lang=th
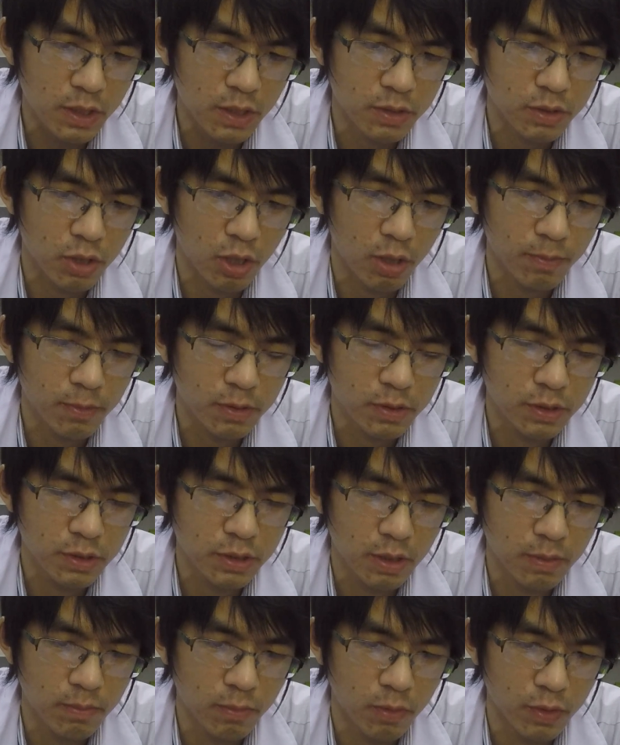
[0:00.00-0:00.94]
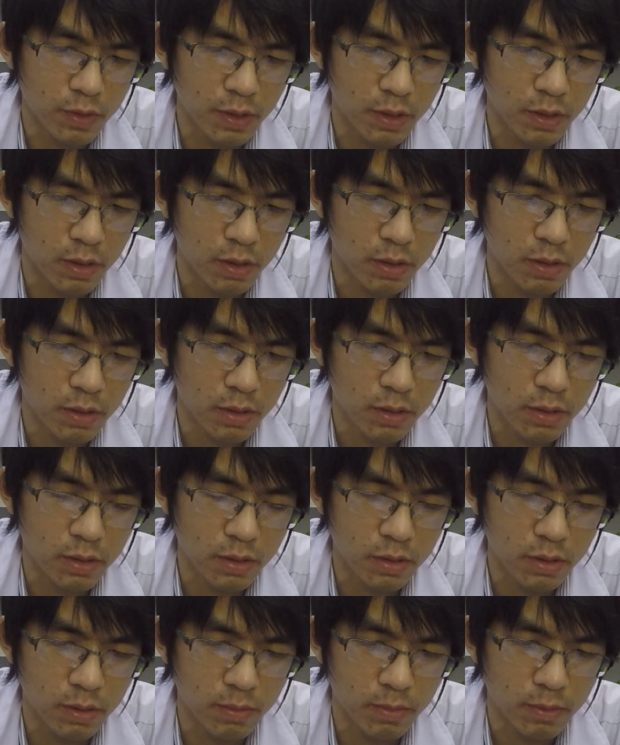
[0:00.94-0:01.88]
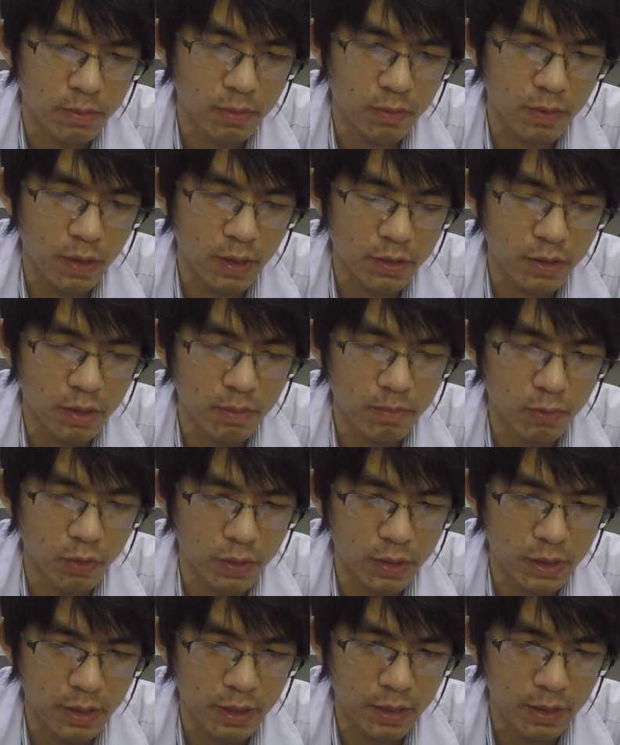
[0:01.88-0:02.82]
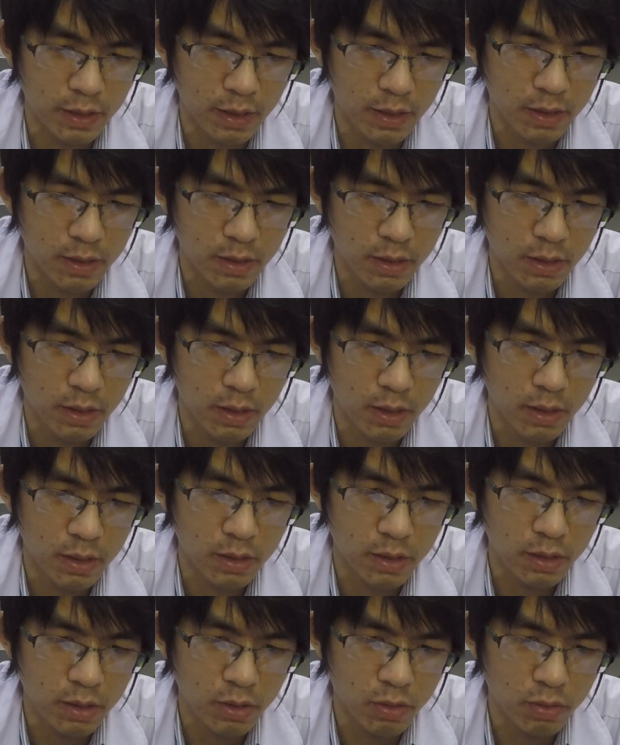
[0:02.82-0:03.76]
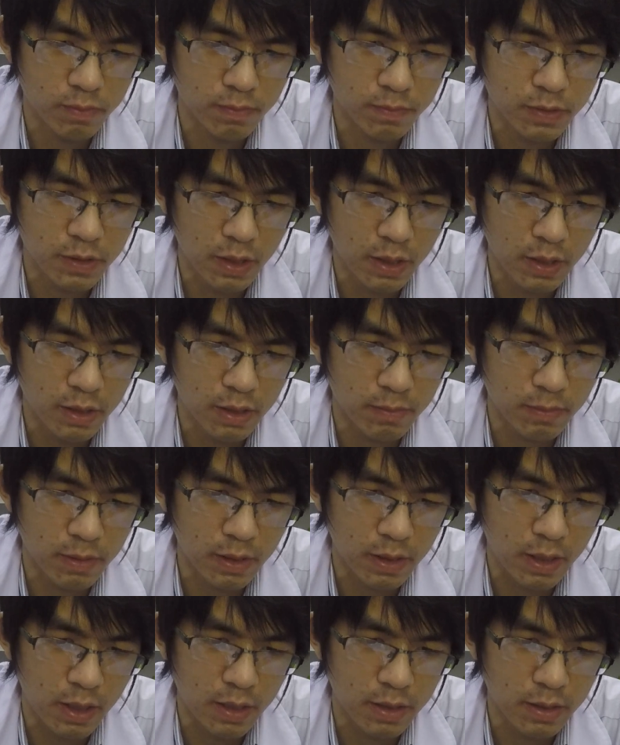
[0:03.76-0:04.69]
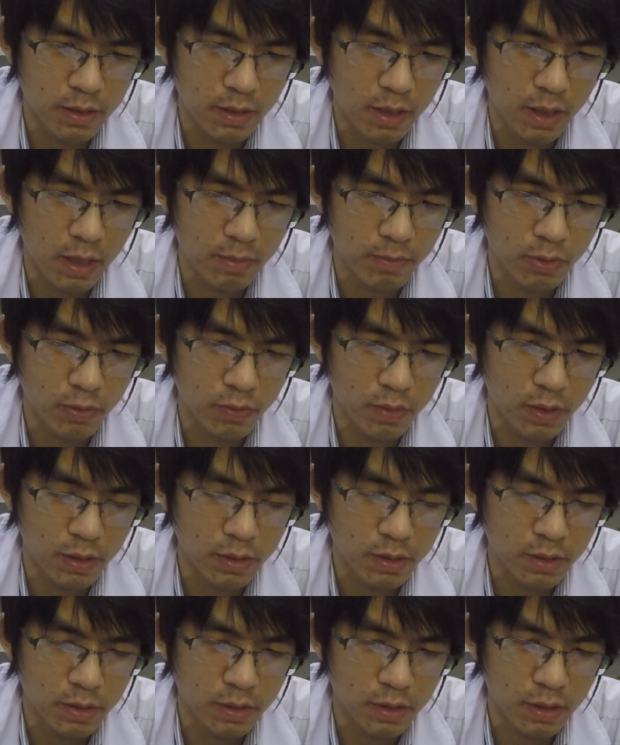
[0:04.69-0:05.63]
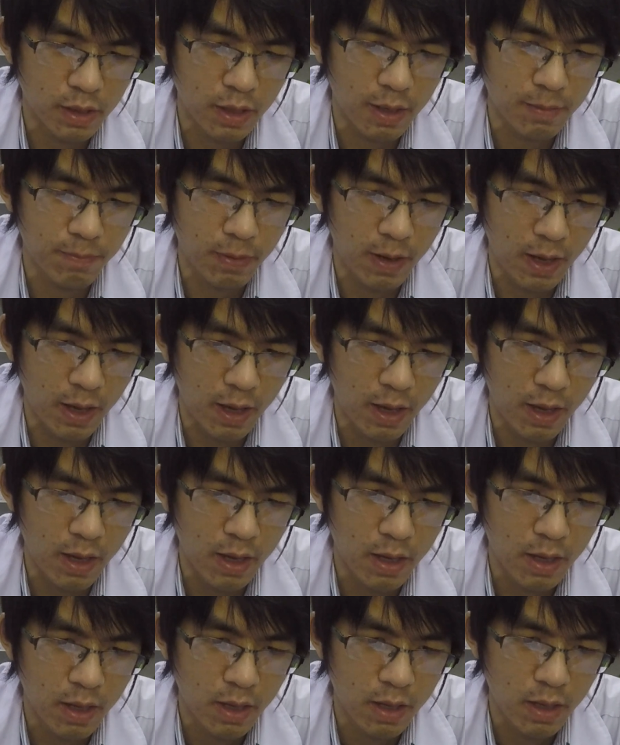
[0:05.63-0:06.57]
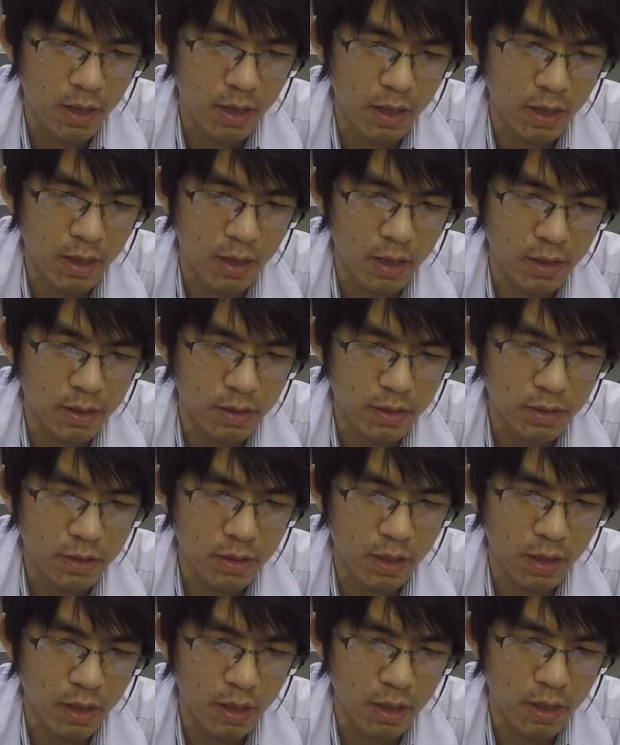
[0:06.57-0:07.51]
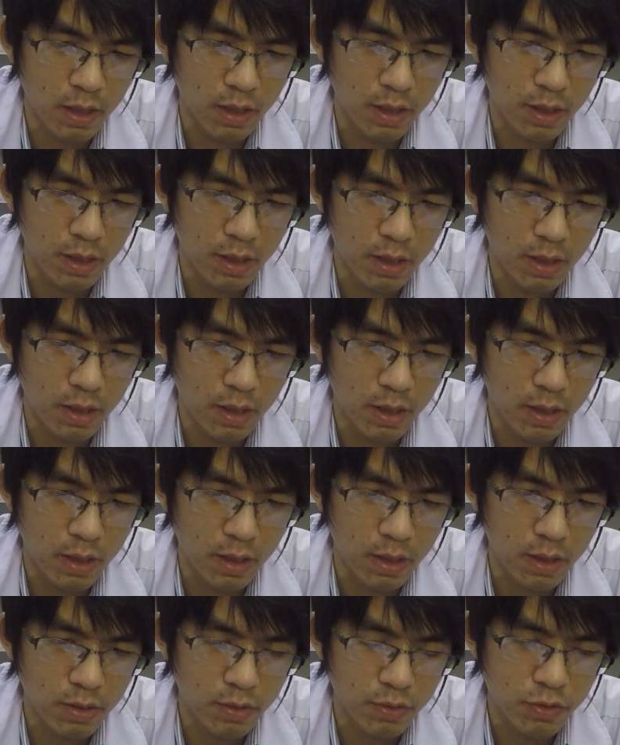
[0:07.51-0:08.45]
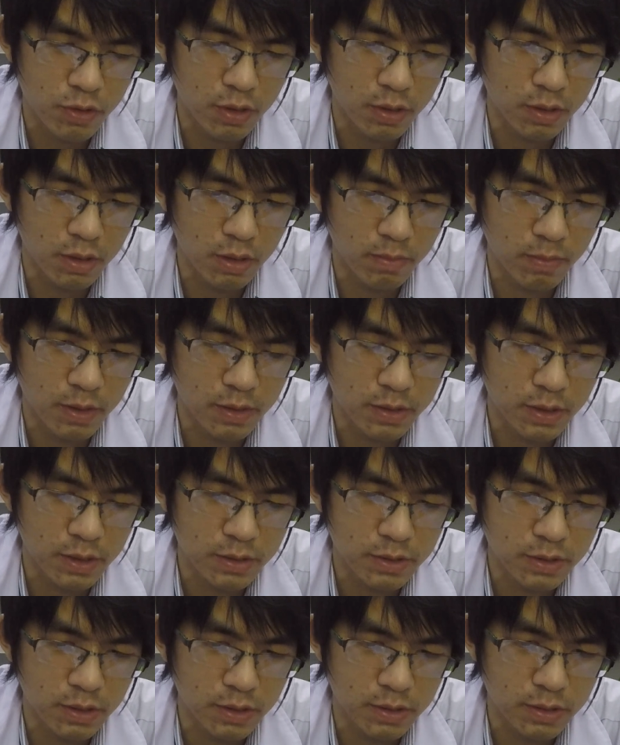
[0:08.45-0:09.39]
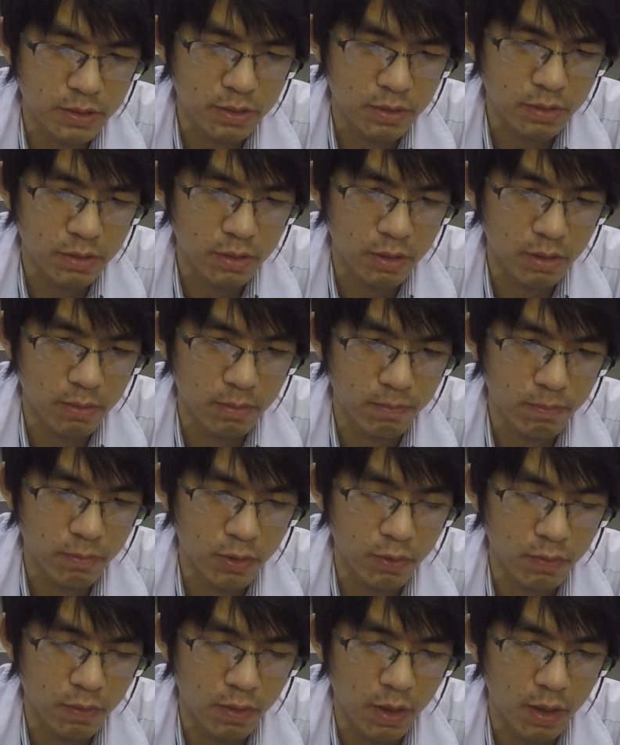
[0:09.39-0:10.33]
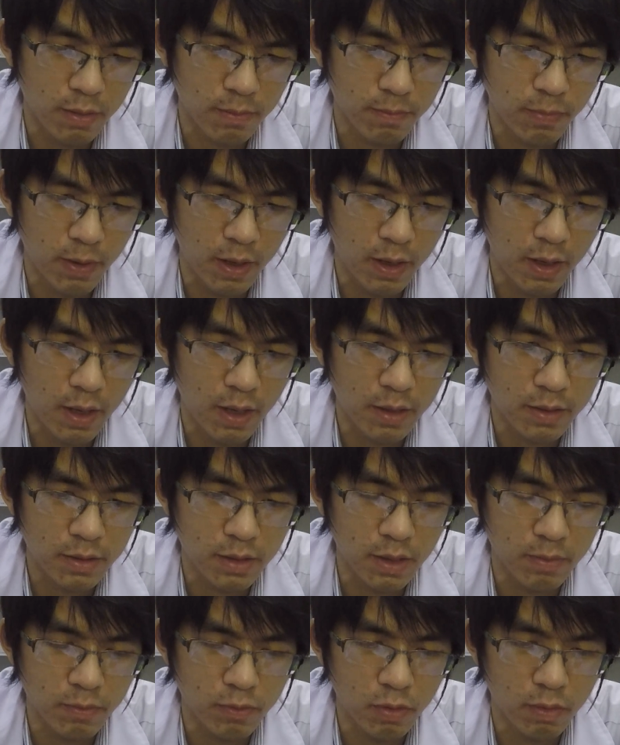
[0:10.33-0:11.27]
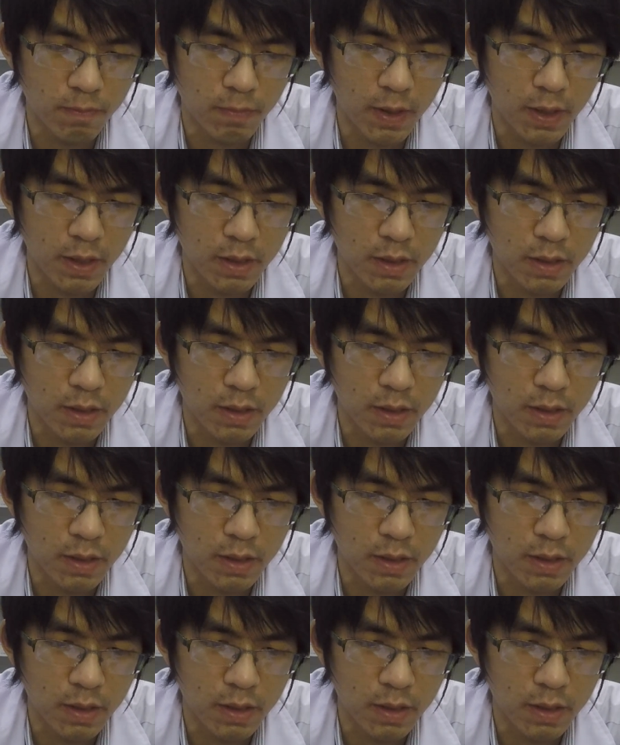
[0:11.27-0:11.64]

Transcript: top ก็คือชั้นบนนะเนาะคือผิวหนังชั้นบนอะไรเงี้ยนิยมใช้กับอาการทางผิวหนังที่เกิดจากการแพ้อันได้แก่ allergic dermatitis ก็คือผิวหนังแพ้อักเสบทั่วไป